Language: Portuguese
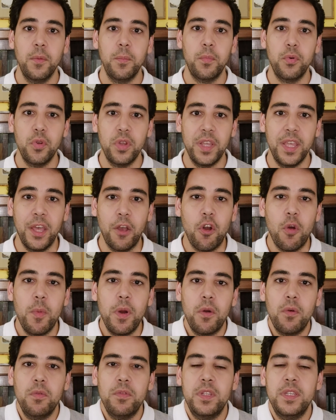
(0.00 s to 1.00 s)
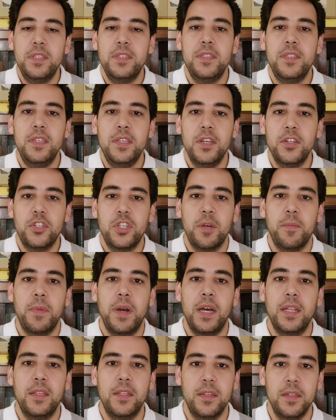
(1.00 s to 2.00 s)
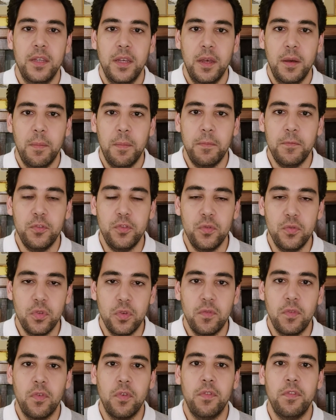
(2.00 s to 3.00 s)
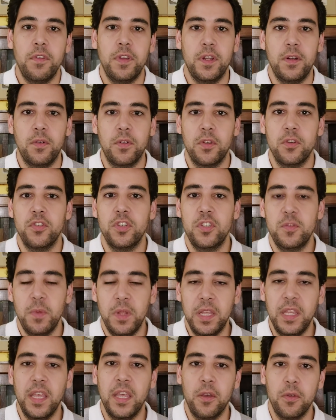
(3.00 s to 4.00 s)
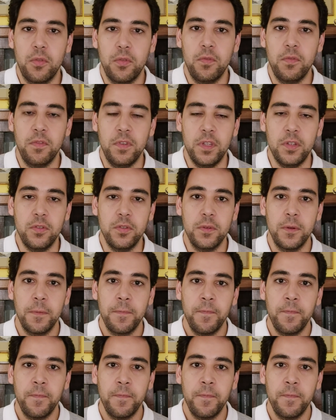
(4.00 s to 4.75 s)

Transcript: Porque como acontecia a chamada de um novo governo, que eu já expliquei em outro vídeo.